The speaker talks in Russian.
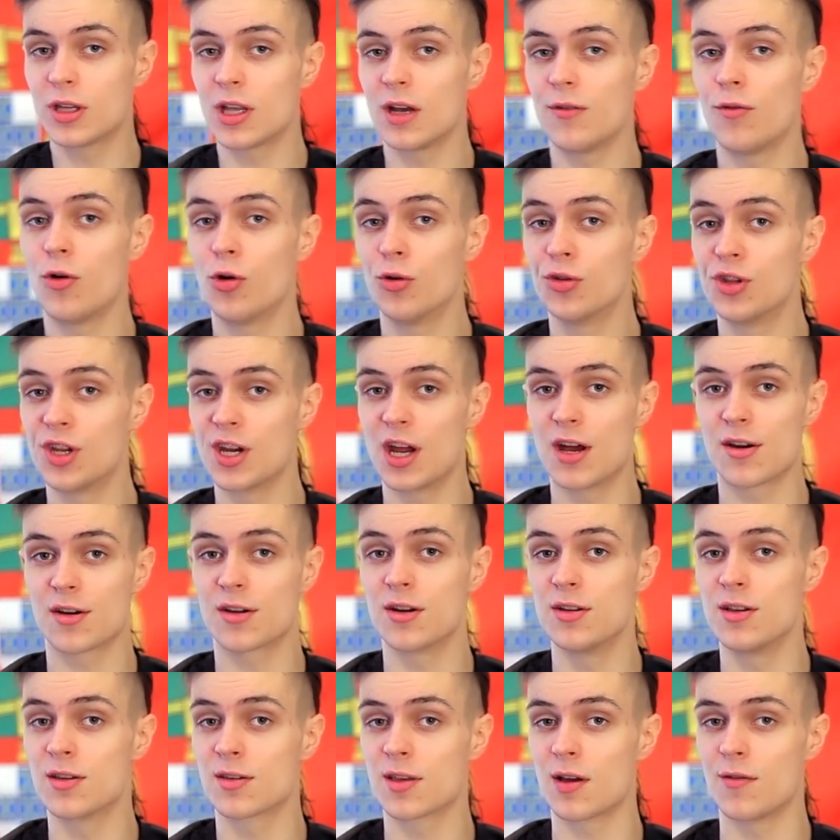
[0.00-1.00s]
того, он
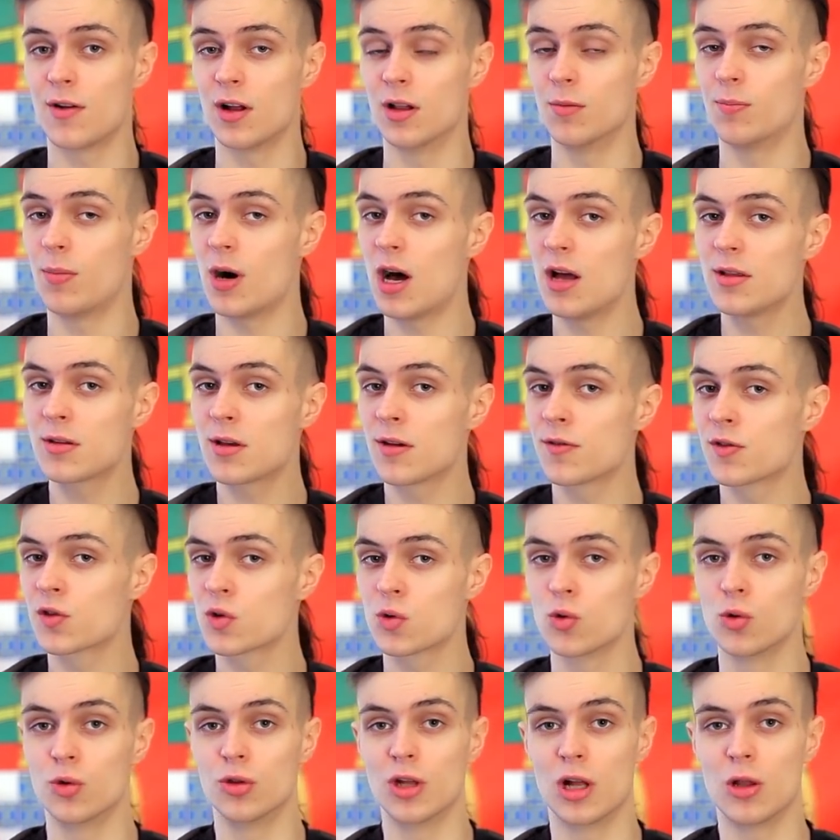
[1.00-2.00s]
реорганизовал
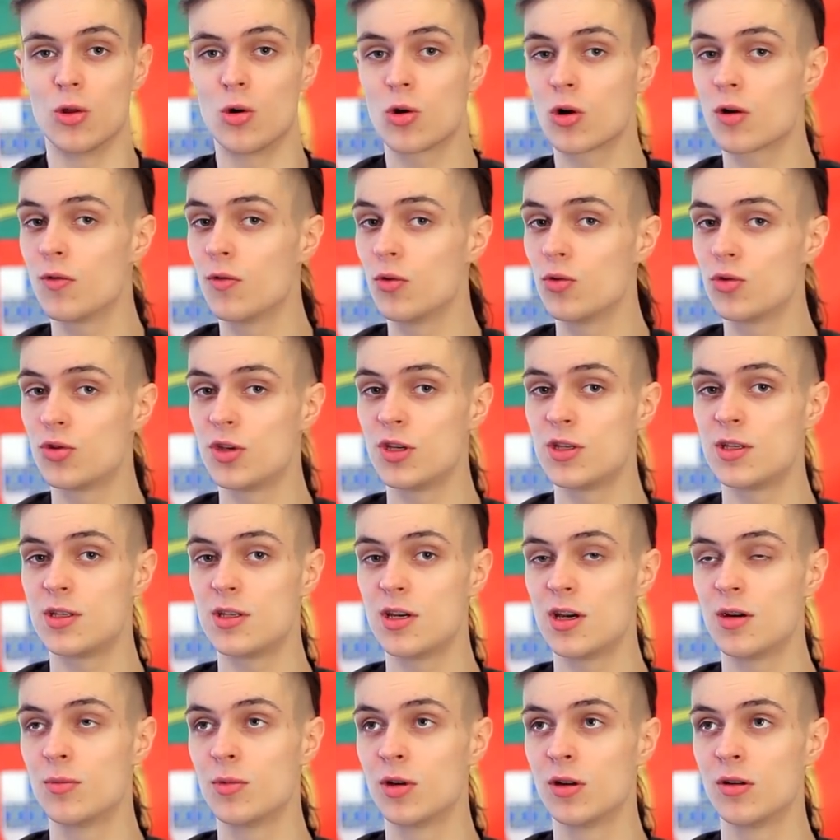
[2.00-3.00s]
банковскую и налоговую
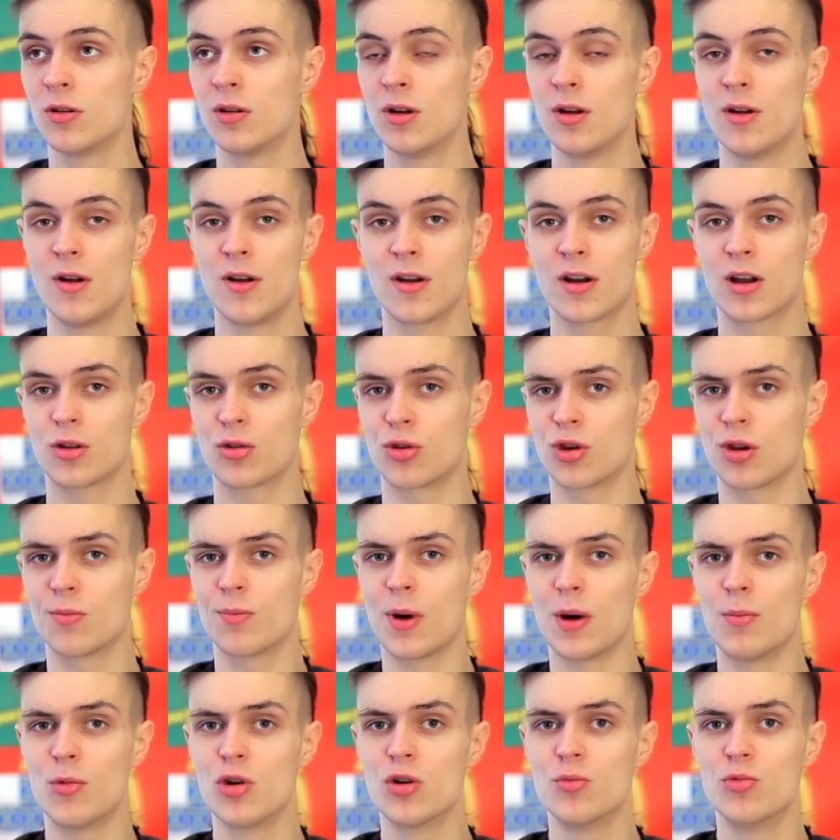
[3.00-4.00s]
системы, которые,
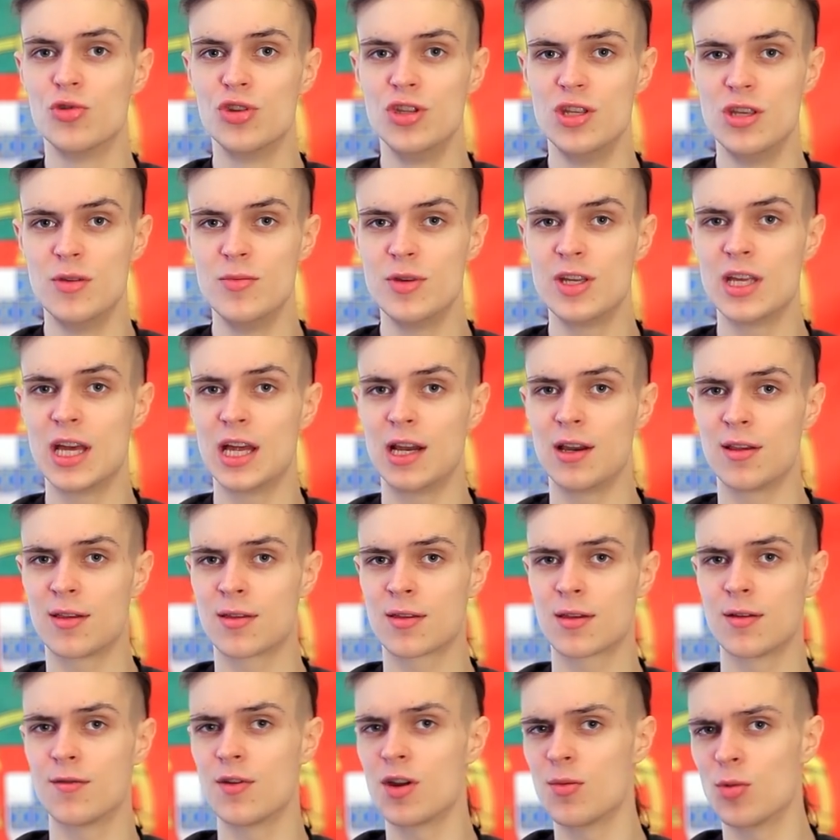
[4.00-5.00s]
по-моему, не
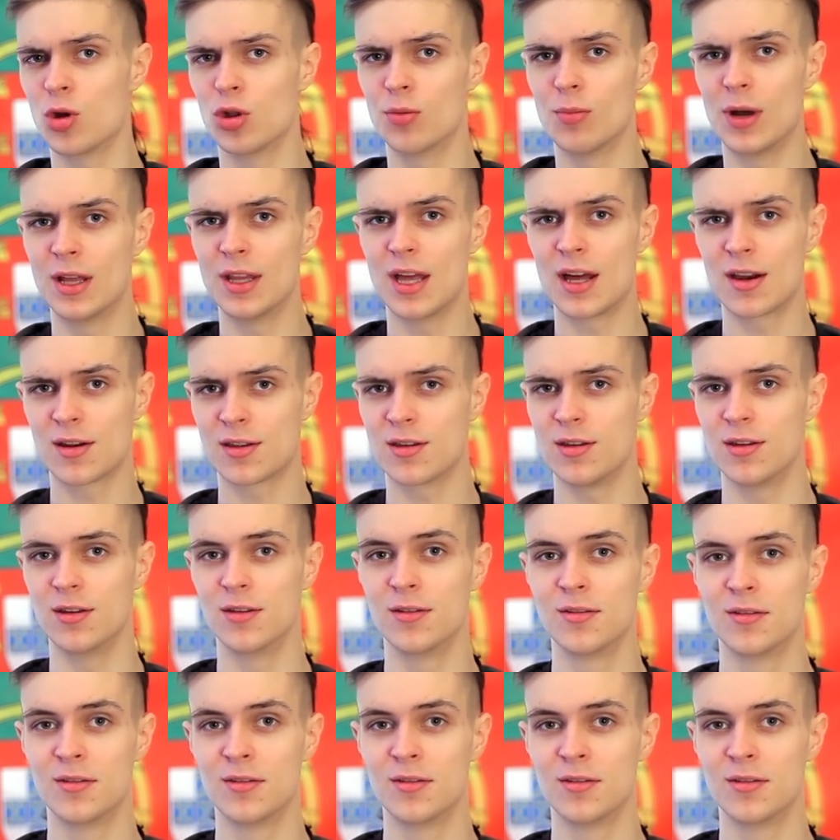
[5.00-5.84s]
менялись со времен монархии.